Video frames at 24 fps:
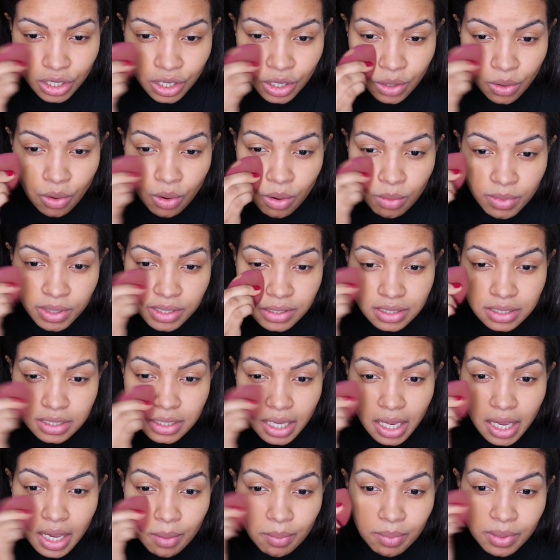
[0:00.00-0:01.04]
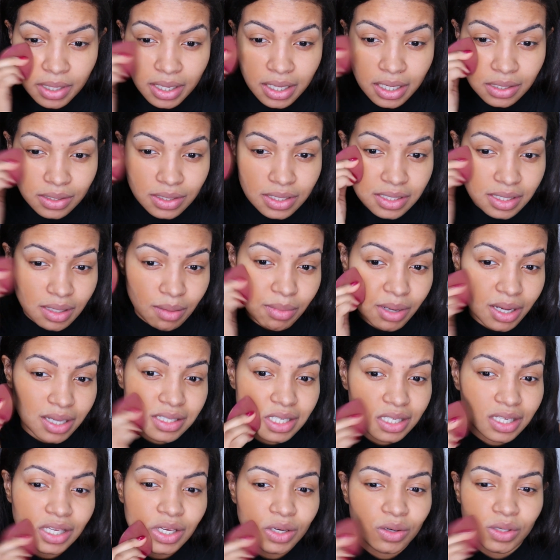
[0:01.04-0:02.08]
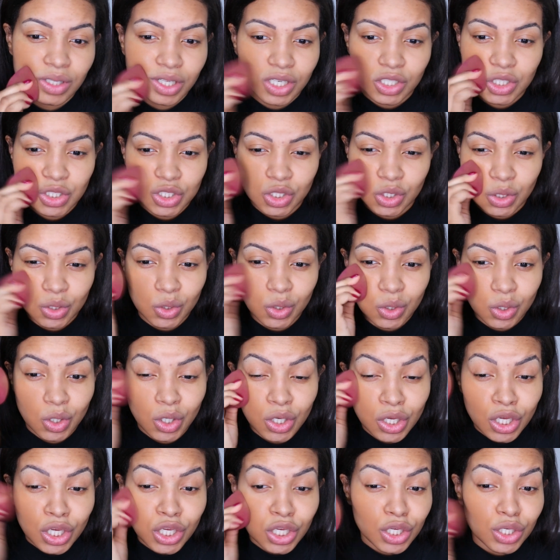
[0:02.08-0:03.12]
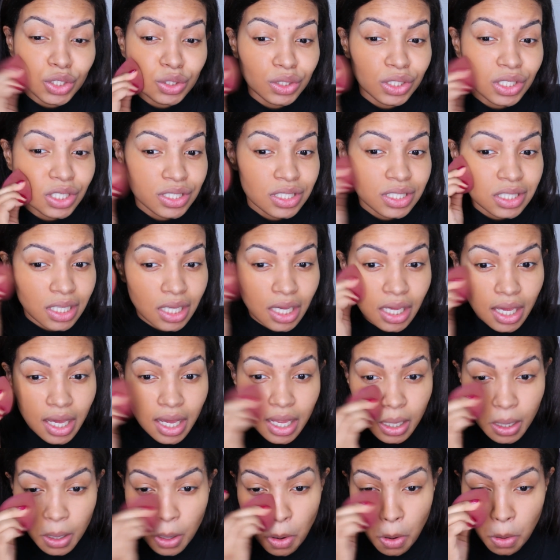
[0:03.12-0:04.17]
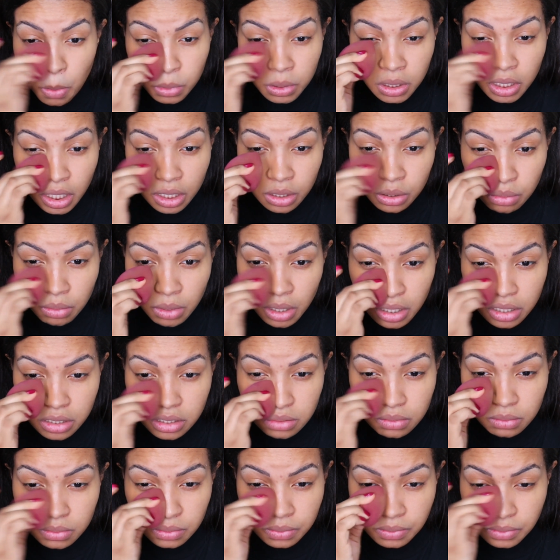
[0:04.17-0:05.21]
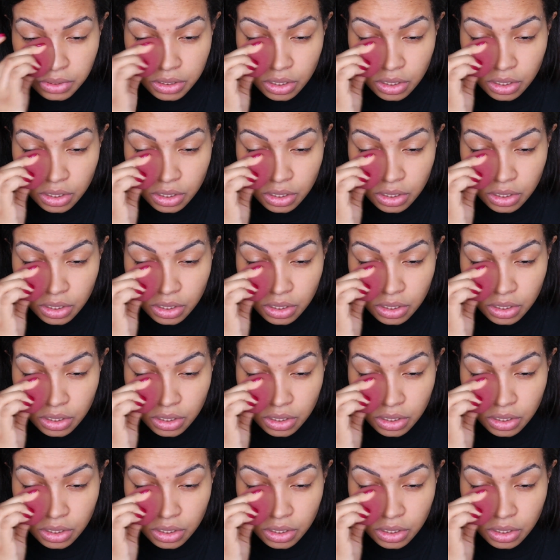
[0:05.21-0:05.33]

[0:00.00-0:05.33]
Eu comecei aplicando essa base aqui quando ela chegou, eu testei ela com o dedo mesmo.